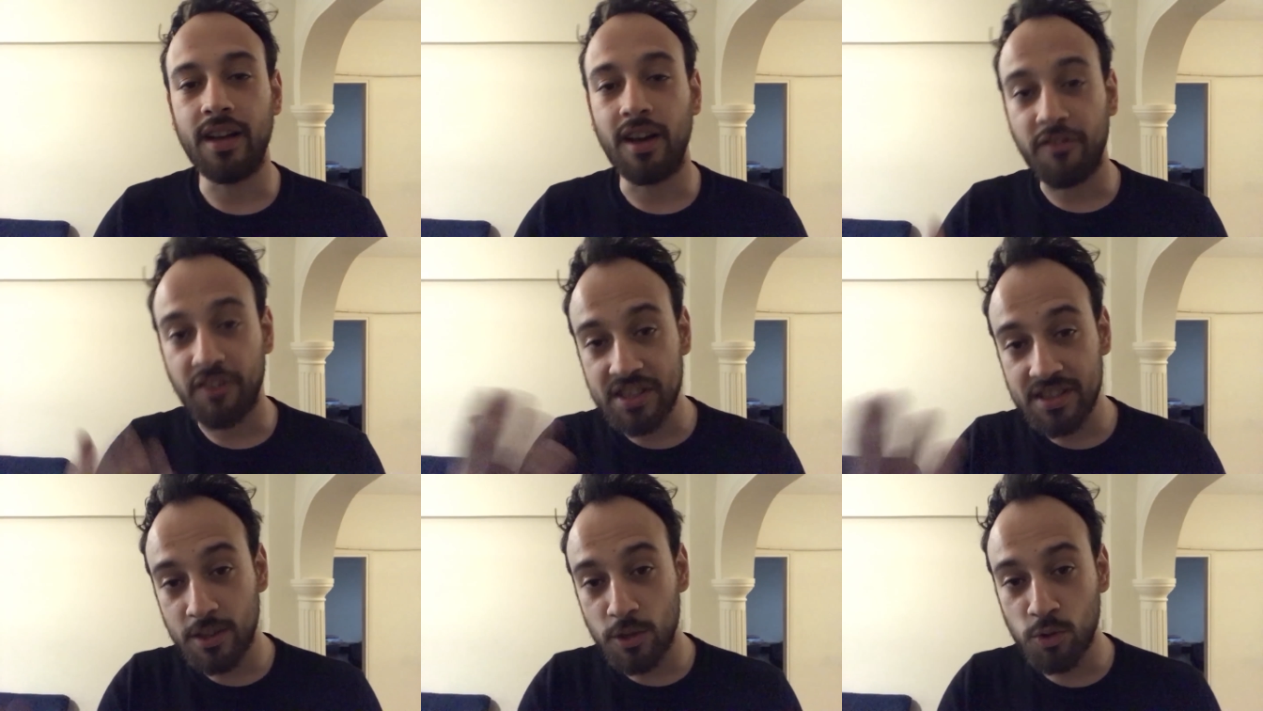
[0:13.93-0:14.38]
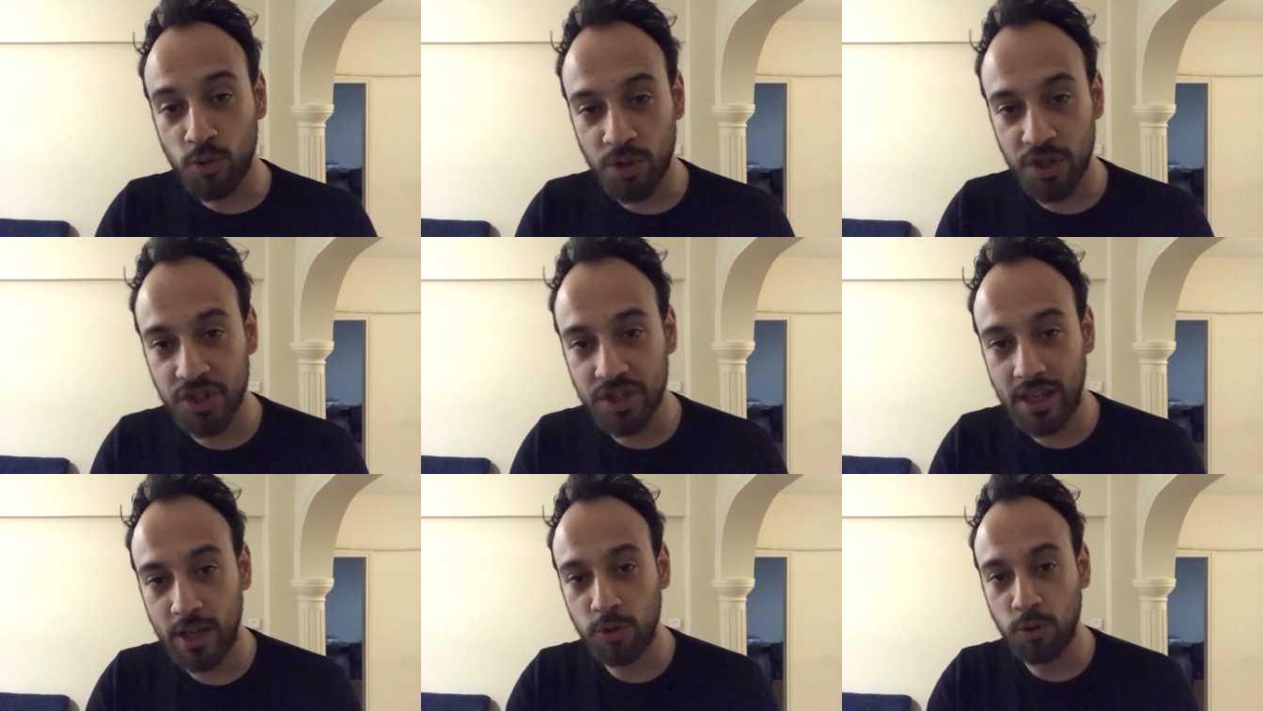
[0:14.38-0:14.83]
kafasında soru
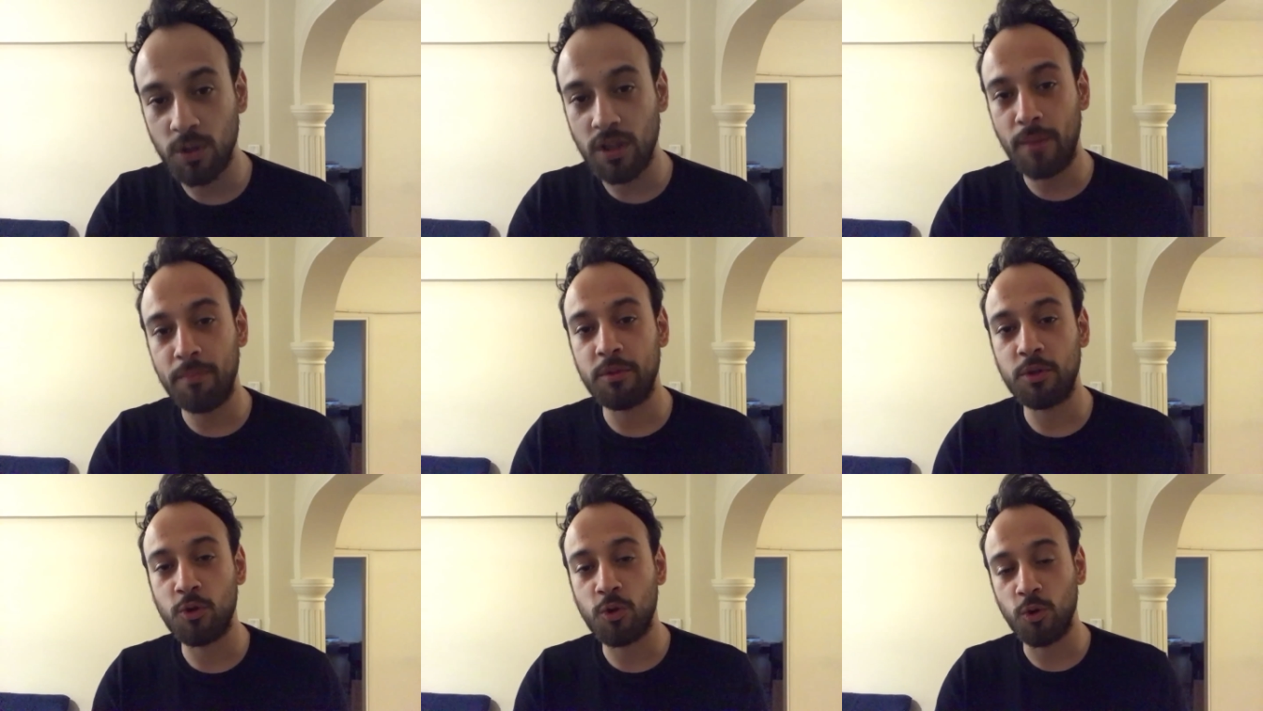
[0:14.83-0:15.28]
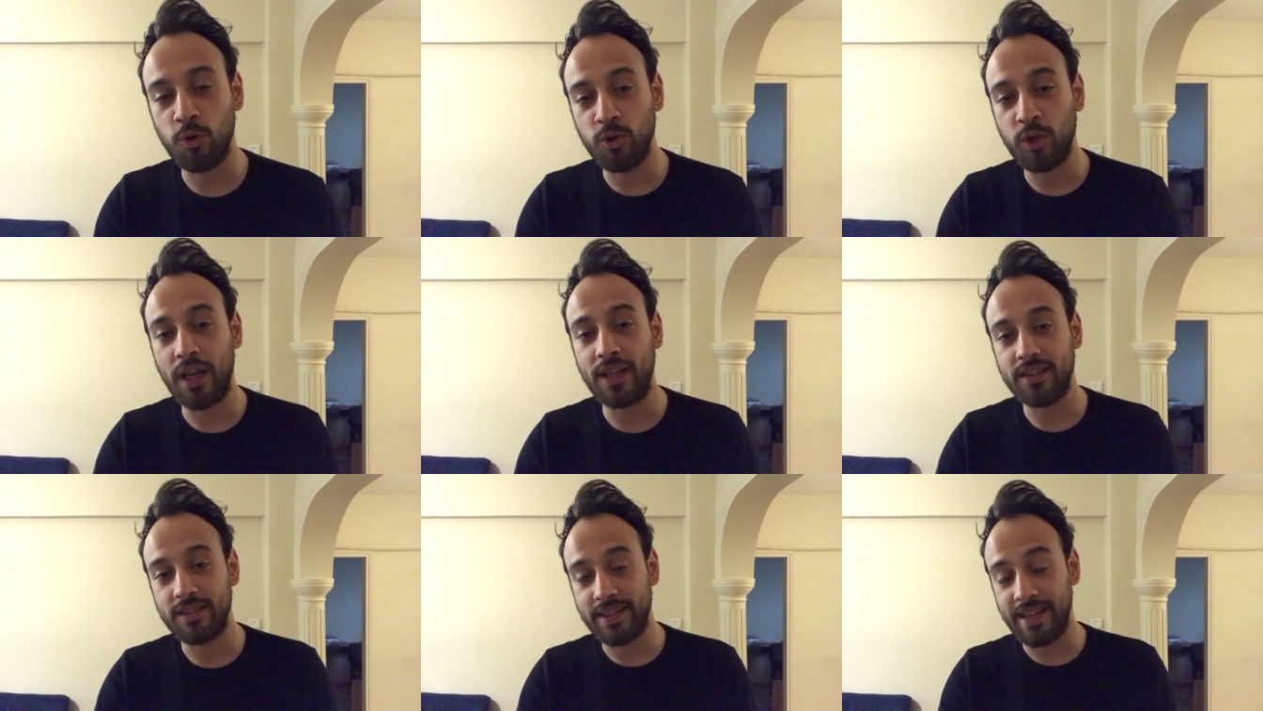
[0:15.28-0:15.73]
işareti olan bir
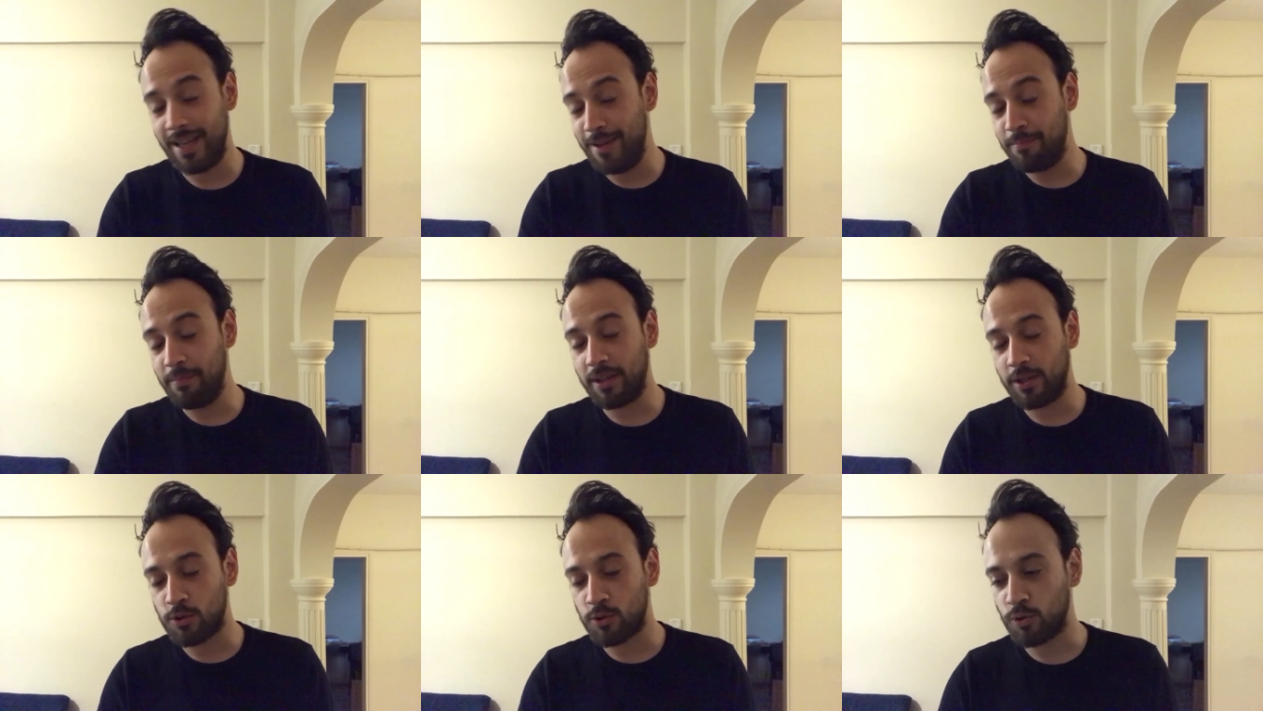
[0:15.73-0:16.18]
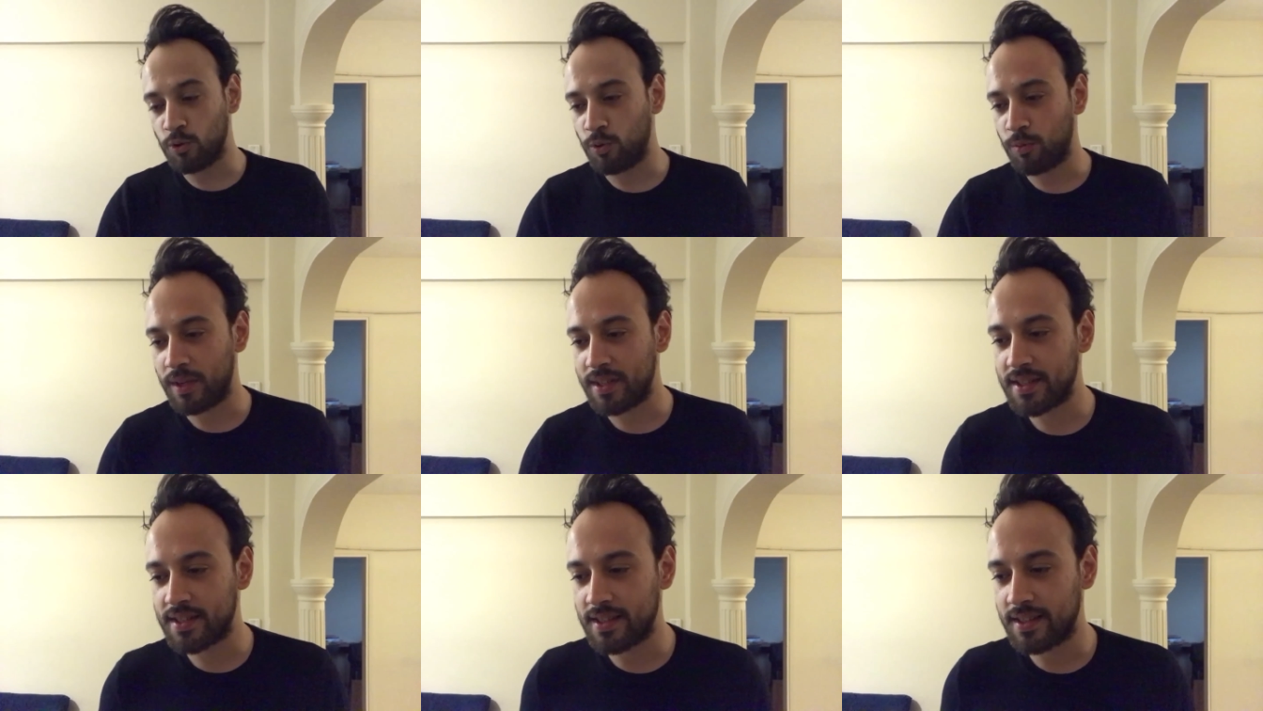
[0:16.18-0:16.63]
konuya değinmek
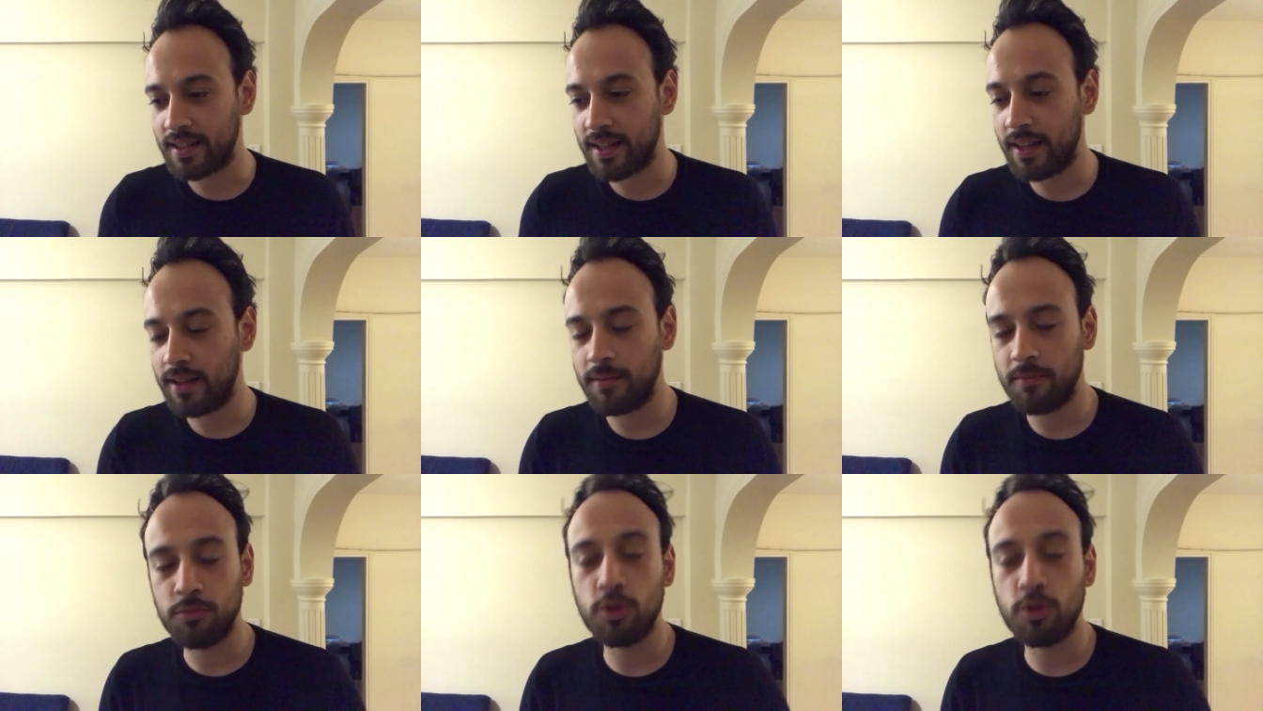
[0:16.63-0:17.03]
istiyorum aslında.